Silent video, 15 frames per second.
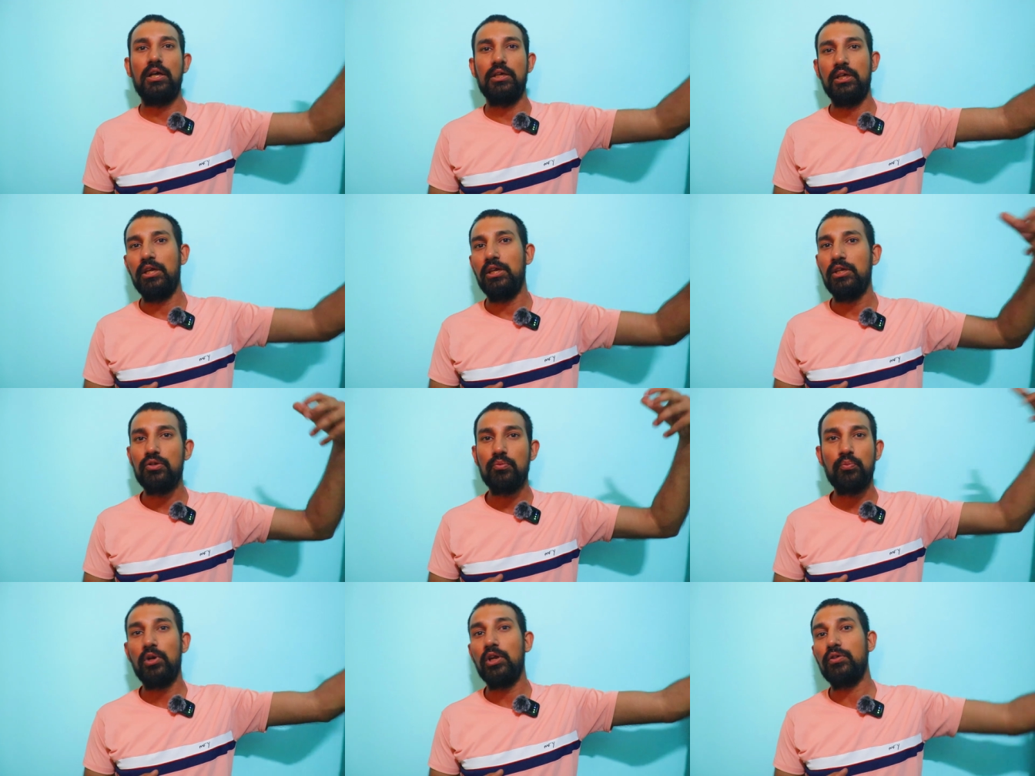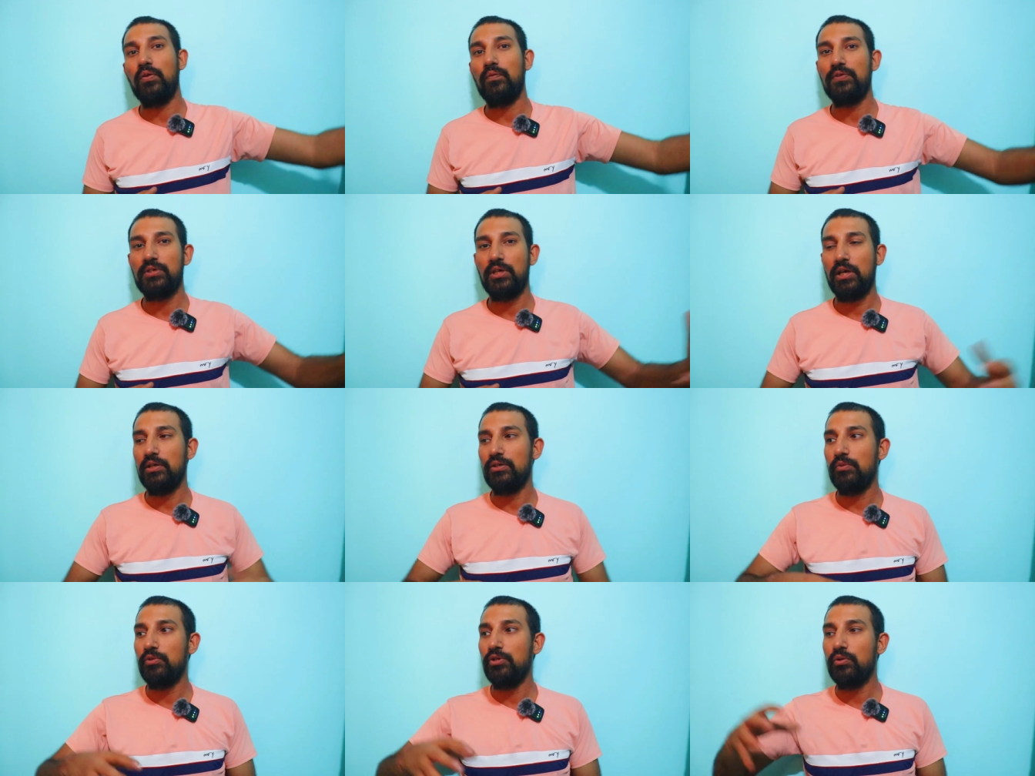यानी ये जो पुलिस ऑफिसर है
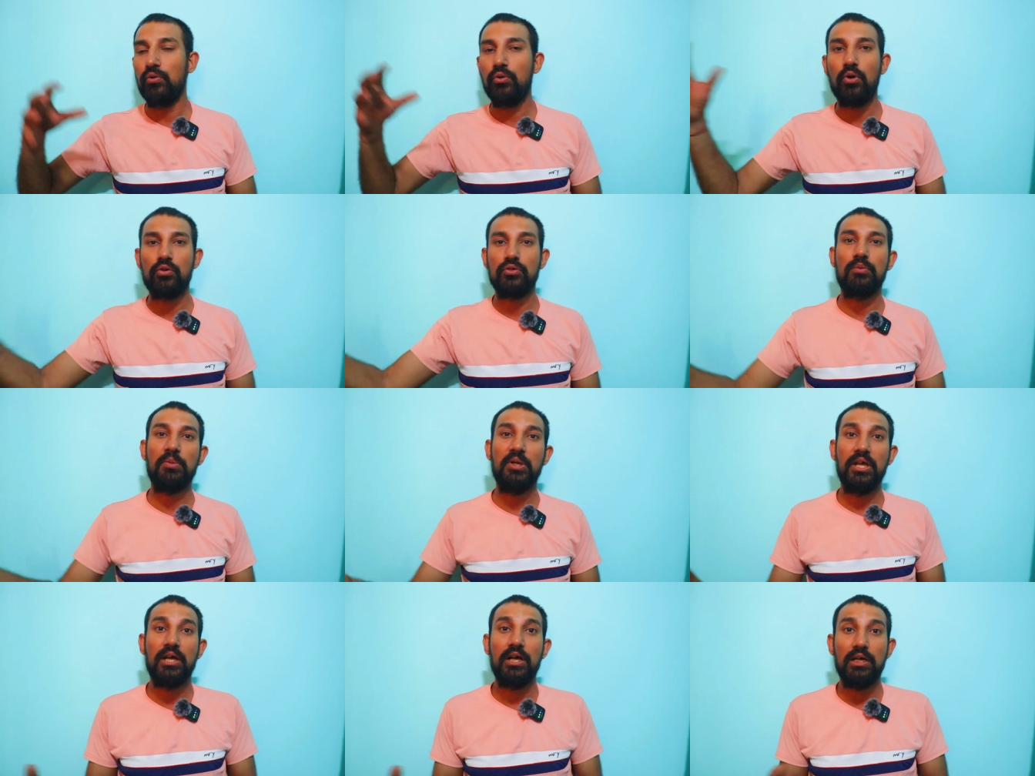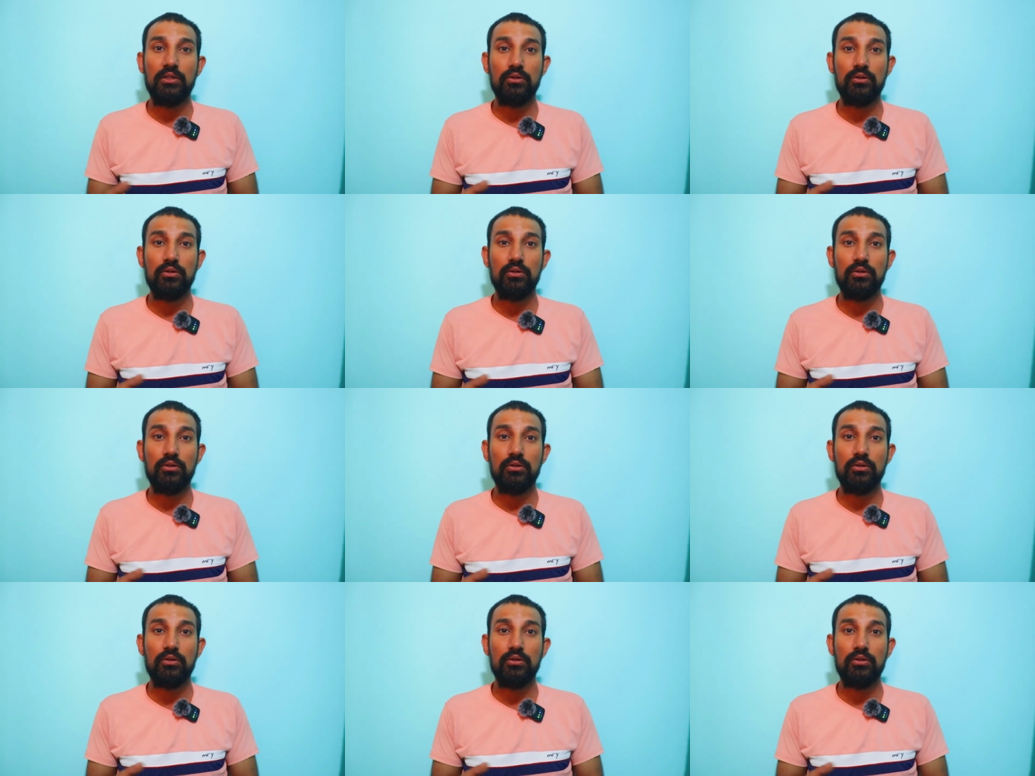जब इन गुंडों से भिड़ेगा